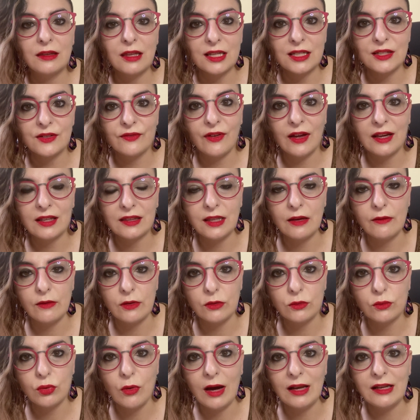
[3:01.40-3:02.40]
trasferta
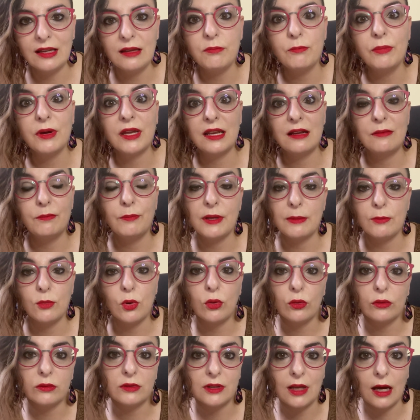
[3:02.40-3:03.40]
eventuali per il primo
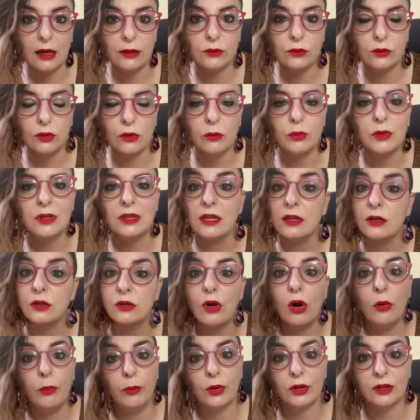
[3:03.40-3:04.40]
contatto, quindi
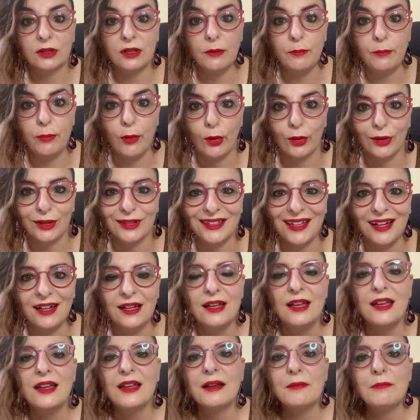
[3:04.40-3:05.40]
no porta a porta,
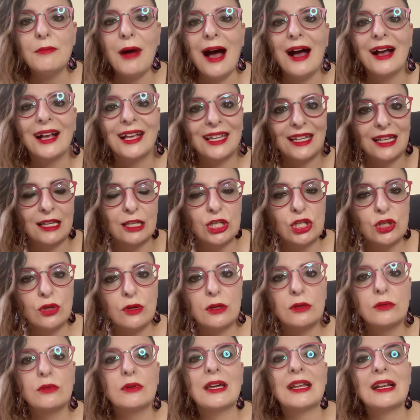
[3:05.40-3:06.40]
ma
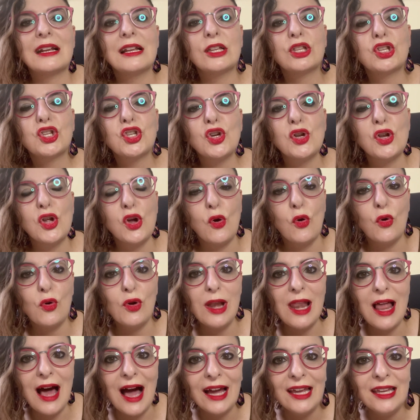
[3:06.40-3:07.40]
creazione di una relazione
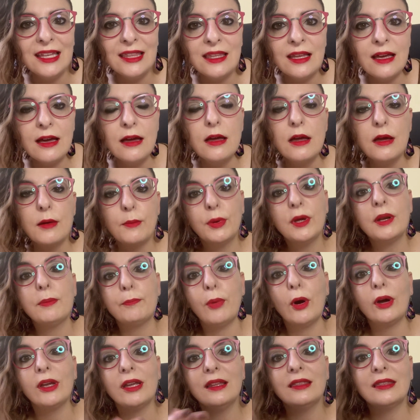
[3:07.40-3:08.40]
online per
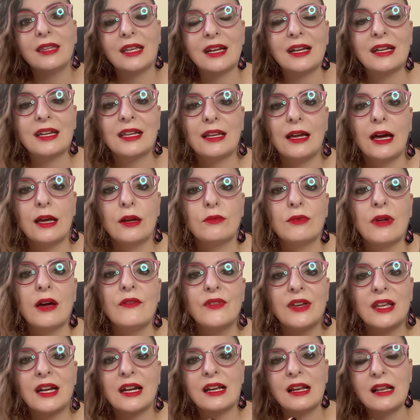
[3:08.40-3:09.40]
poi andare a creare una
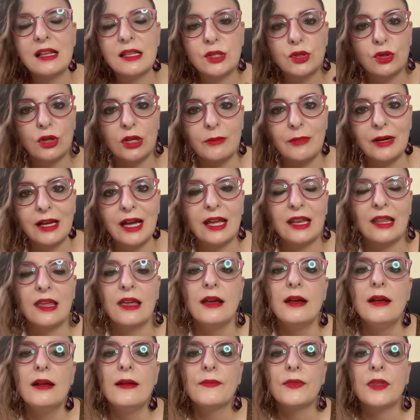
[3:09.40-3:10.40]
vera relazione
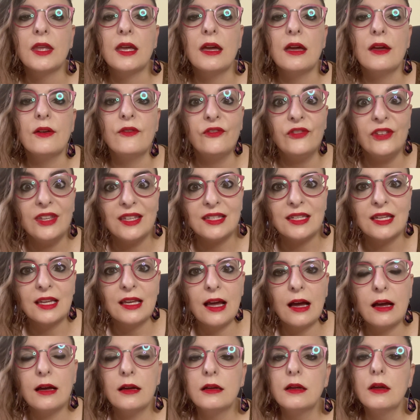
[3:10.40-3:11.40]
magari eh,
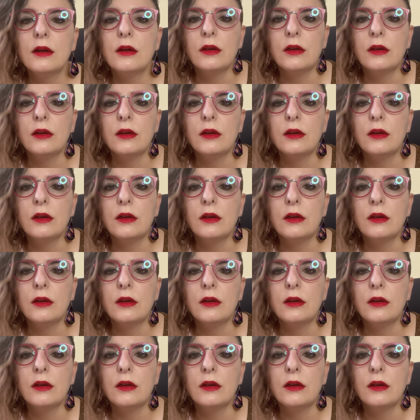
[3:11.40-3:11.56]
fisica